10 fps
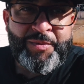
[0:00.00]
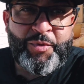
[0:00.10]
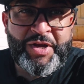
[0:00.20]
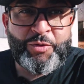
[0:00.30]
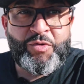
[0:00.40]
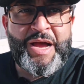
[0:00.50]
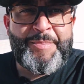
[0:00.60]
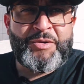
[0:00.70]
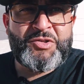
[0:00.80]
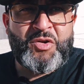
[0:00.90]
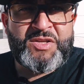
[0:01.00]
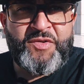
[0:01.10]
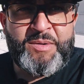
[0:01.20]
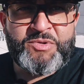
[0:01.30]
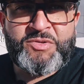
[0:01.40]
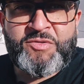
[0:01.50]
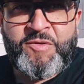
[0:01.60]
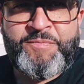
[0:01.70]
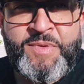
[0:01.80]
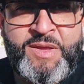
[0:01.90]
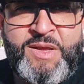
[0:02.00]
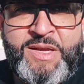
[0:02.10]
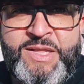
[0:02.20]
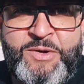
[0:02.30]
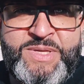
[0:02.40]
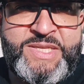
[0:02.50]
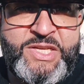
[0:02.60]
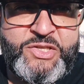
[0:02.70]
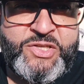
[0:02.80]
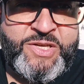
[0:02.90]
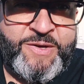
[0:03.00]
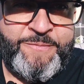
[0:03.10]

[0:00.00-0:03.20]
porque o lugar para onde nós vamos não existe